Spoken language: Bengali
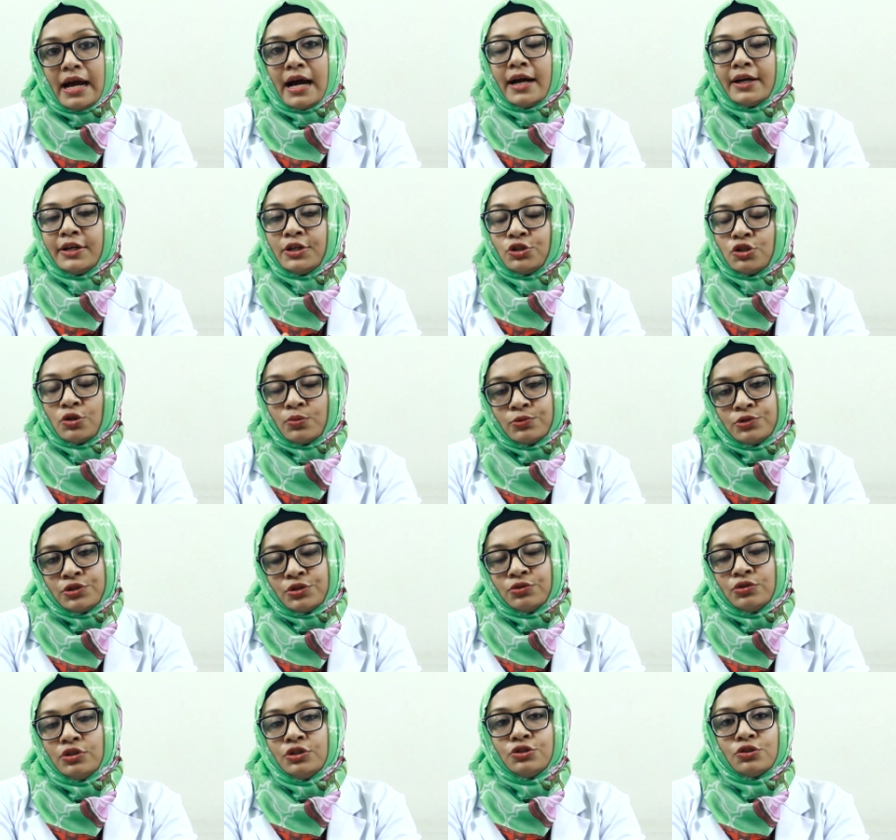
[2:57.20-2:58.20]
হার্টের
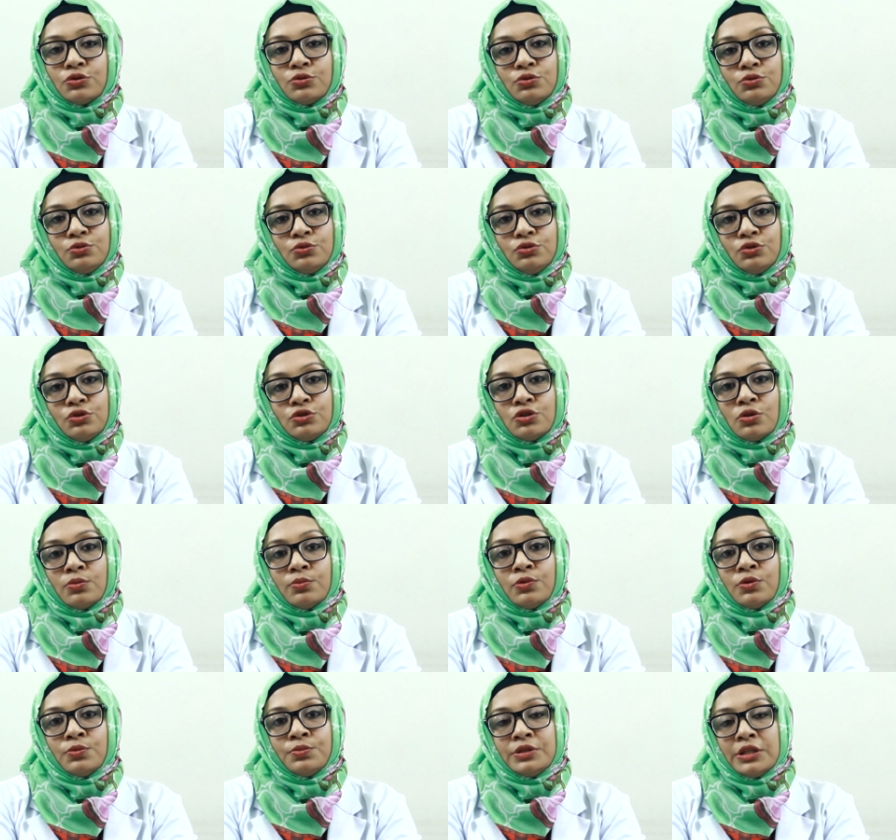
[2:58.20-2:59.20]
সমস্যা হলে যত দ্রুত
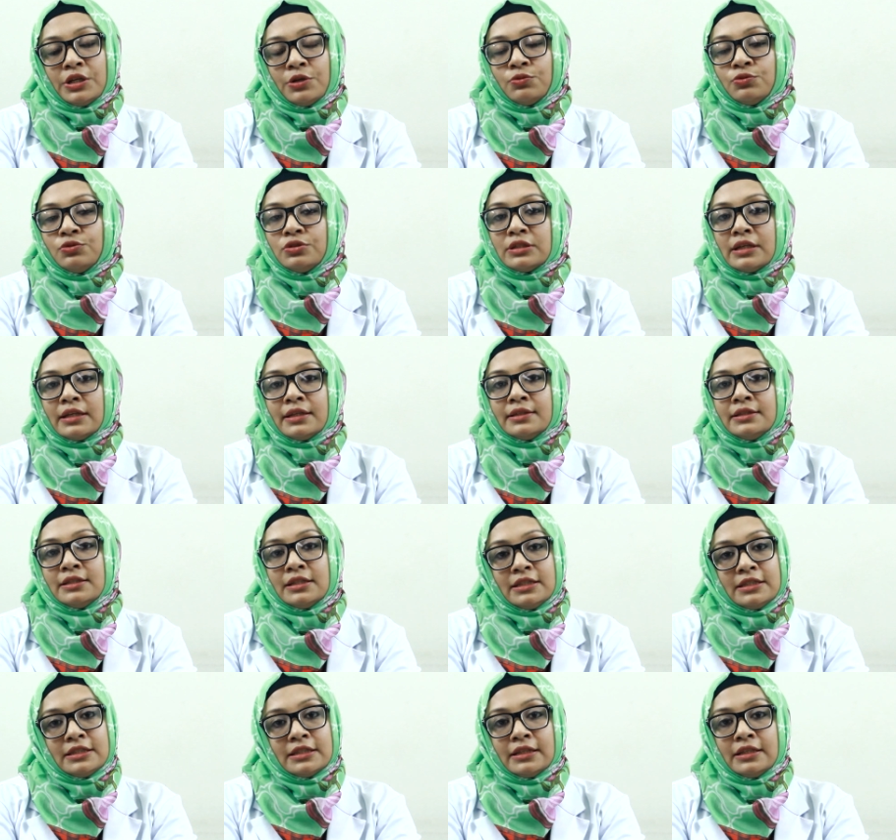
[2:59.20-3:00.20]
সম্ভব সেই অনুসারে
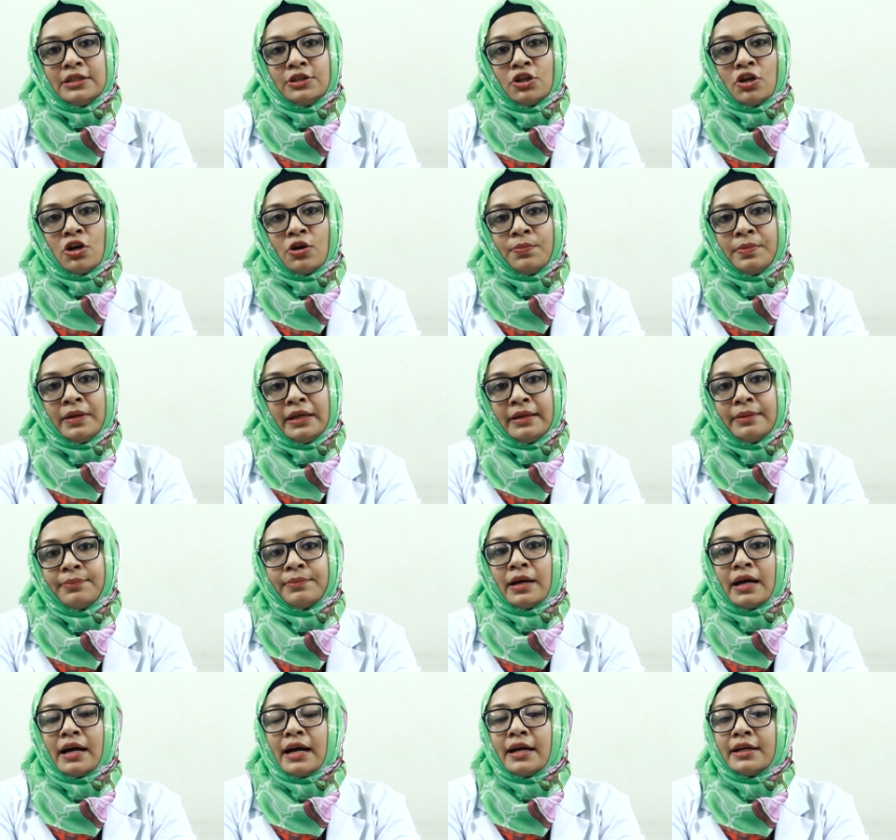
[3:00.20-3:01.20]
চিকিৎসা নিতে হবে
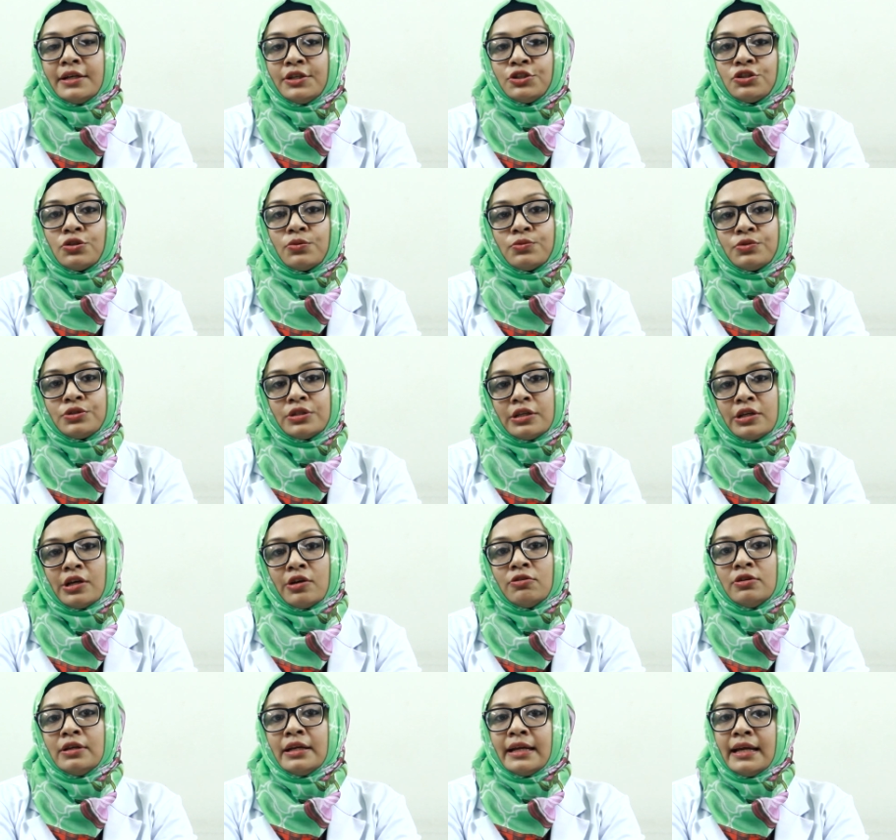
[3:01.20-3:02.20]
বা হার্টের সমস্যা না
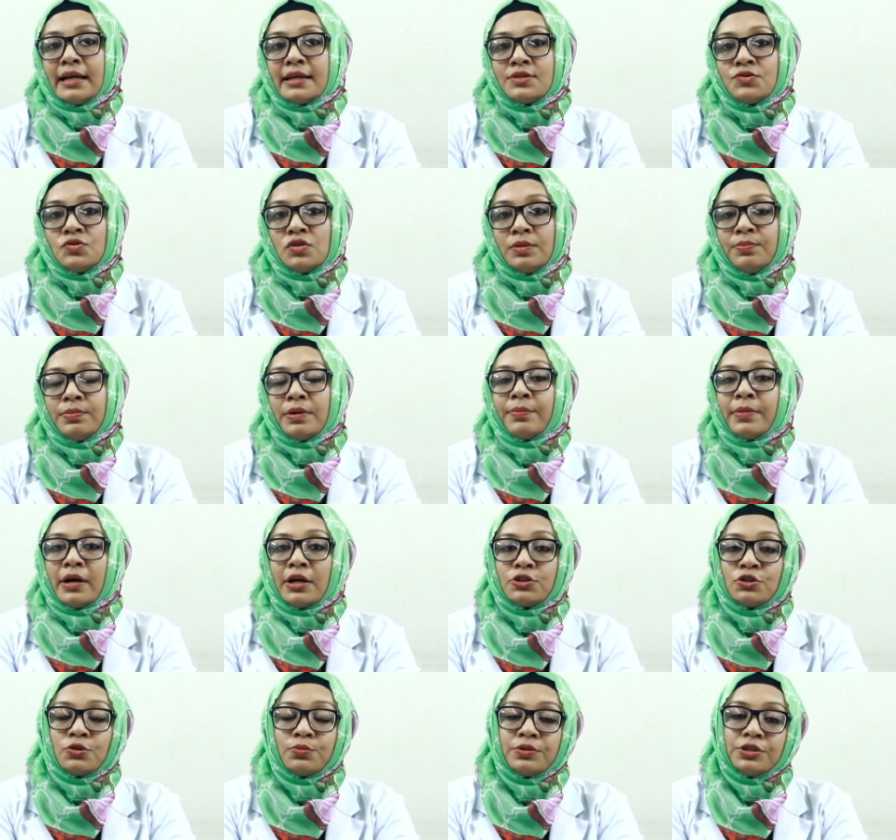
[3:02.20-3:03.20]
হলে গ্যাস্ট্রিক বা
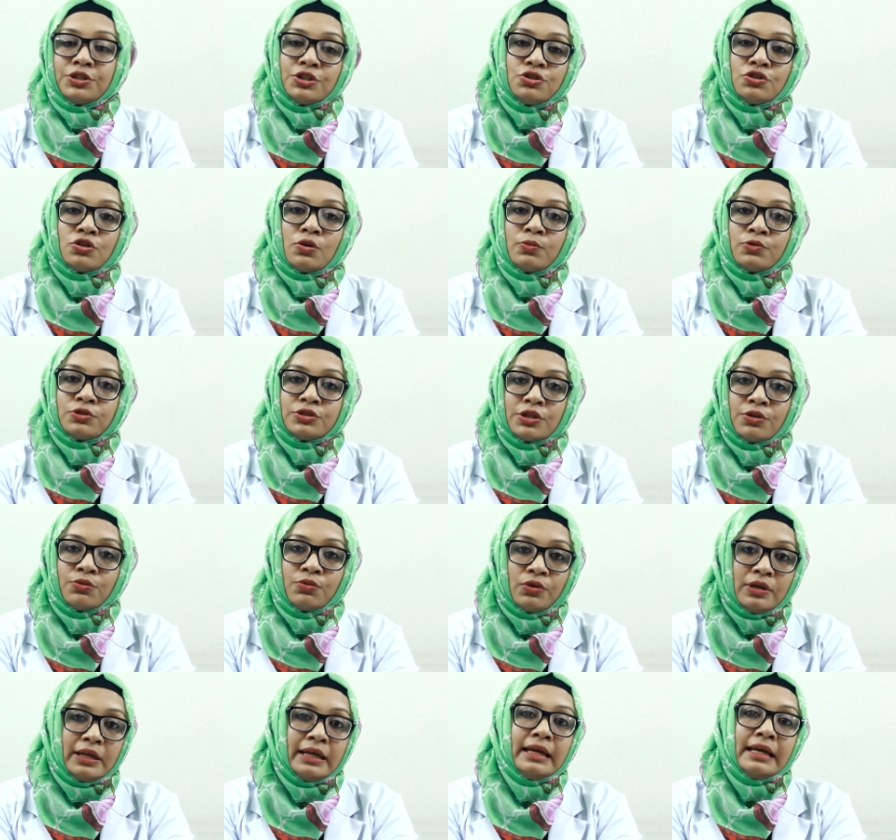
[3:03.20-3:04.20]
মাংসপেশির সমস্যা
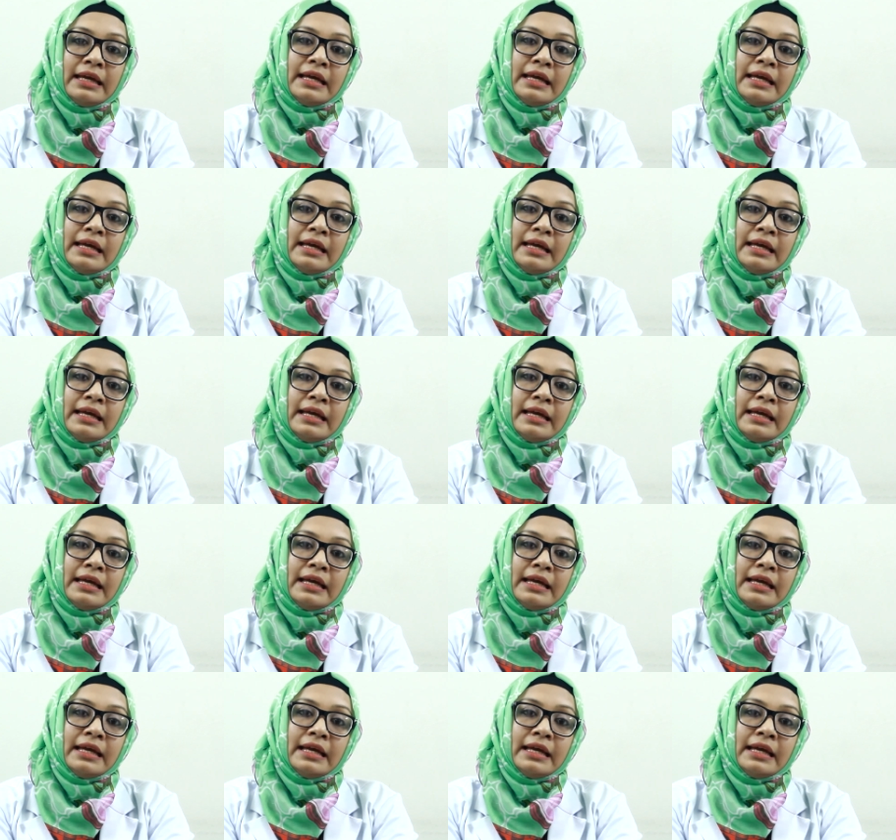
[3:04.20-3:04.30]
হলে